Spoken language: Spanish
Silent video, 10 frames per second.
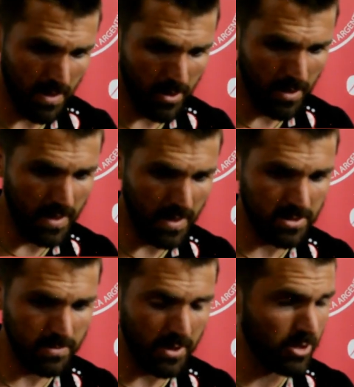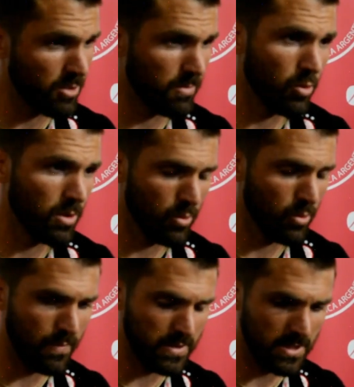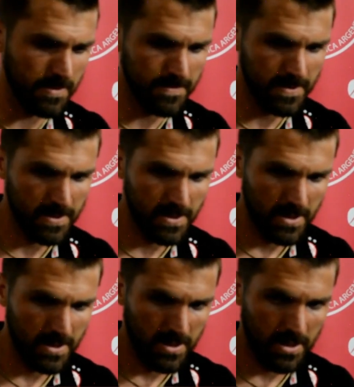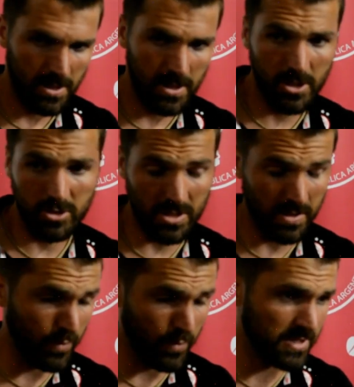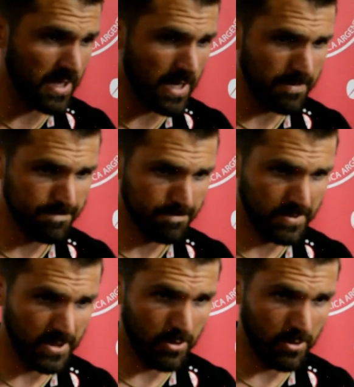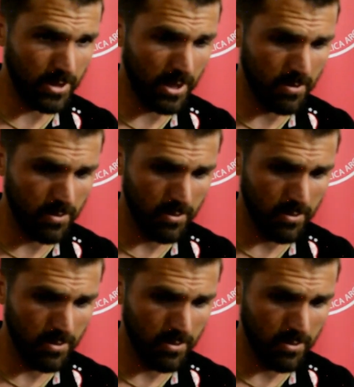que iba a ser un partido muy, muy difícil. Eh, ellos hacen fuertes acá, se encontraron con un